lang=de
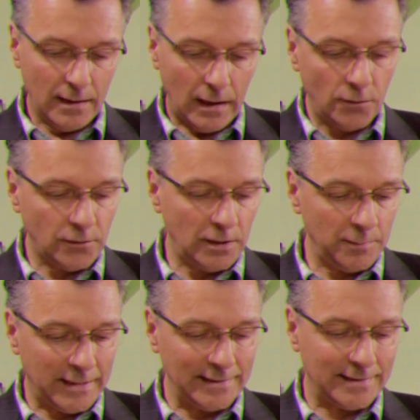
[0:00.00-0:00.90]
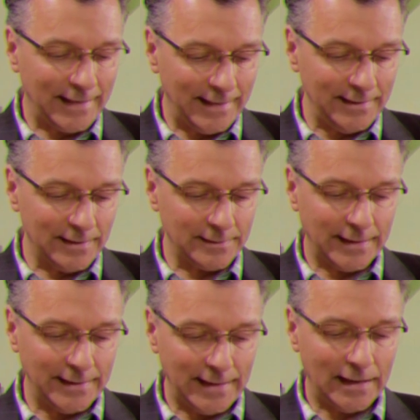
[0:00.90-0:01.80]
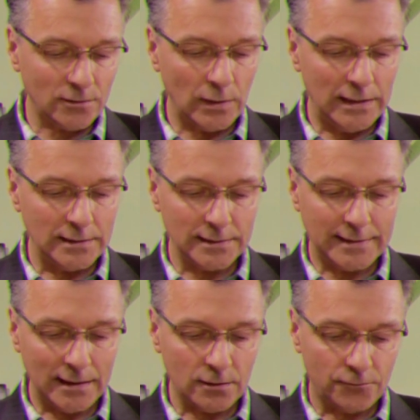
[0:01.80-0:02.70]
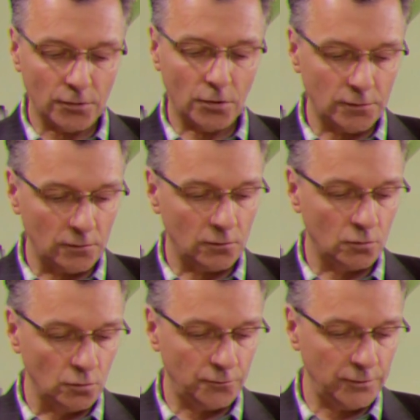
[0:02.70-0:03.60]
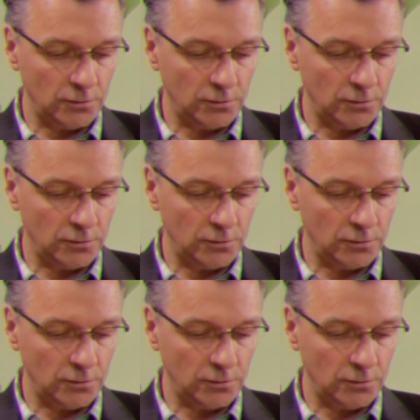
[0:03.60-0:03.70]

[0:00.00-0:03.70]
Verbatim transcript: Außerdem kennt keiner deine aktuellen Gedanken von heute so gut wie